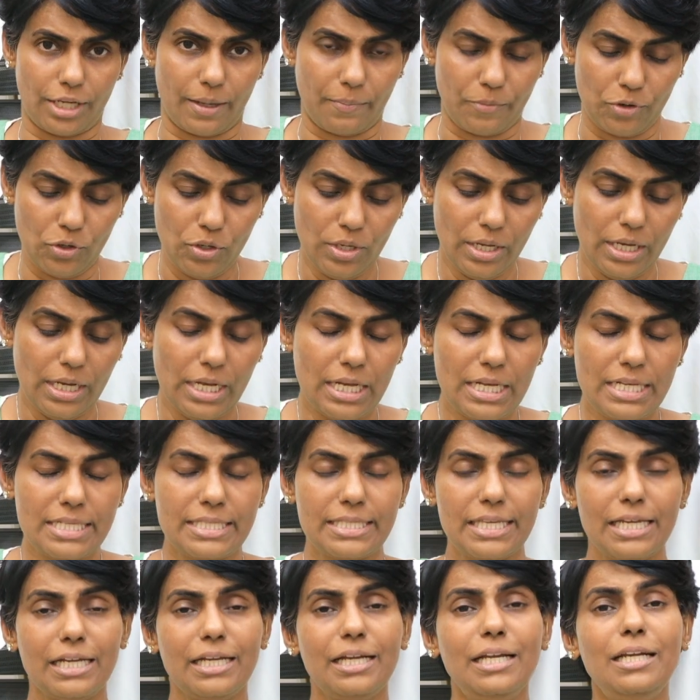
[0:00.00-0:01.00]
ఉంటాము
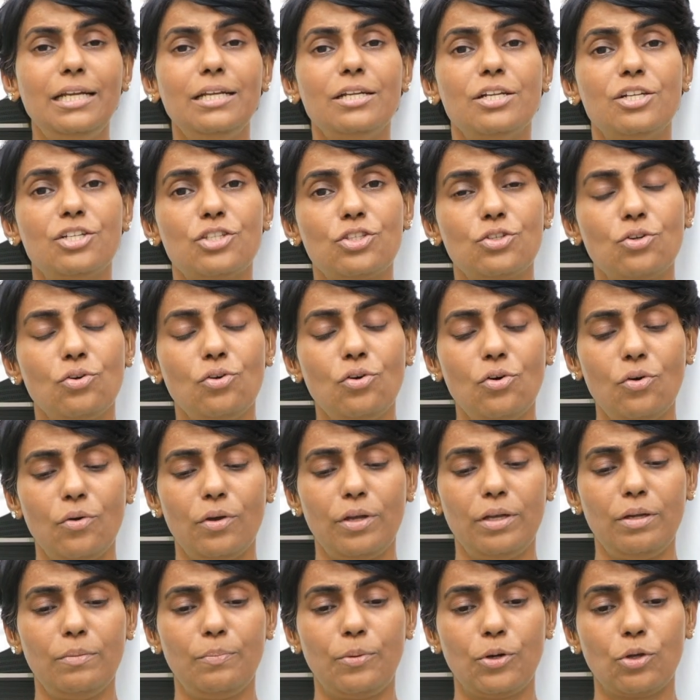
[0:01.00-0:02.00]
సెకండ్ సో
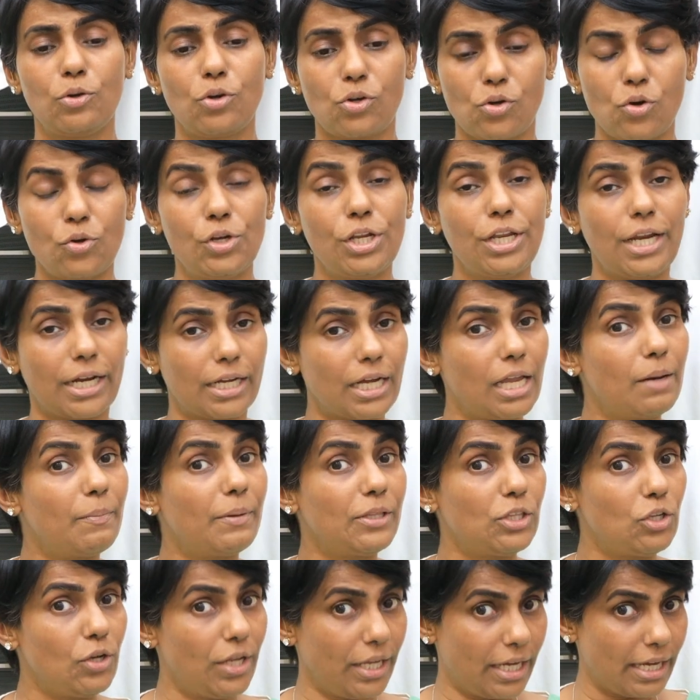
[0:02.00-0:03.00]
ఇప్పుడు కొన్ని రకాల
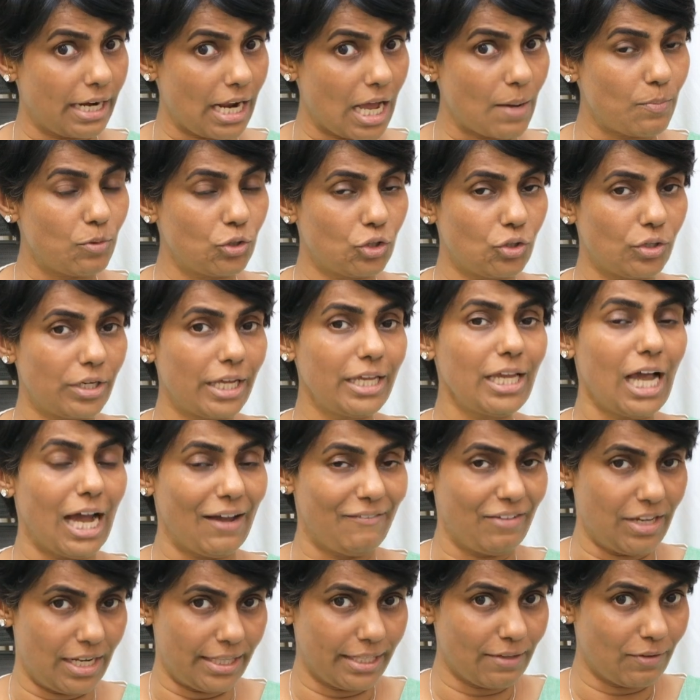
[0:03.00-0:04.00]
మందులు ఇంకా రాబోతున్నాయి
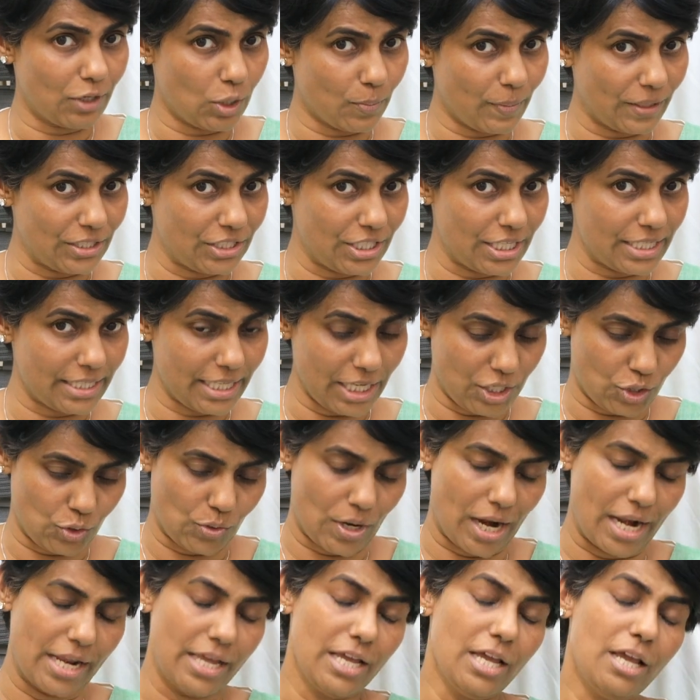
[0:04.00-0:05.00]
అవి ఎంతవరకు పనిచేస్తే
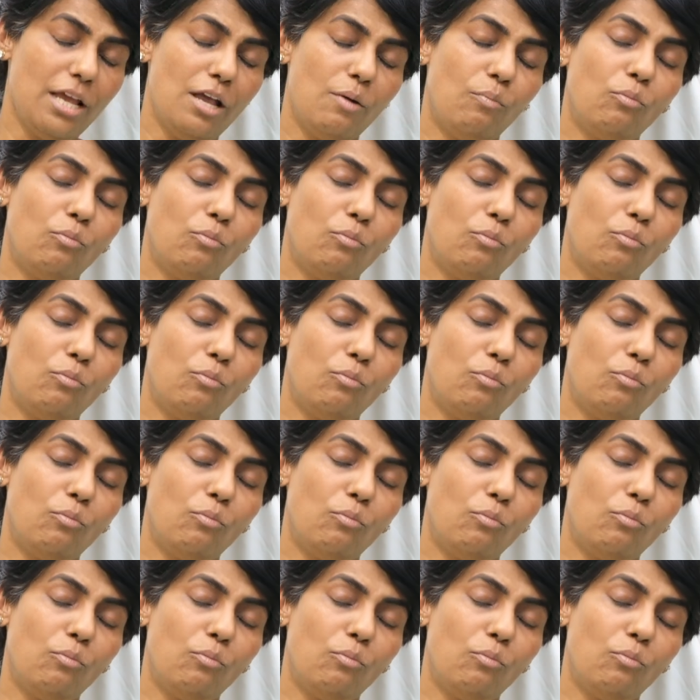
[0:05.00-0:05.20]
చూడాలి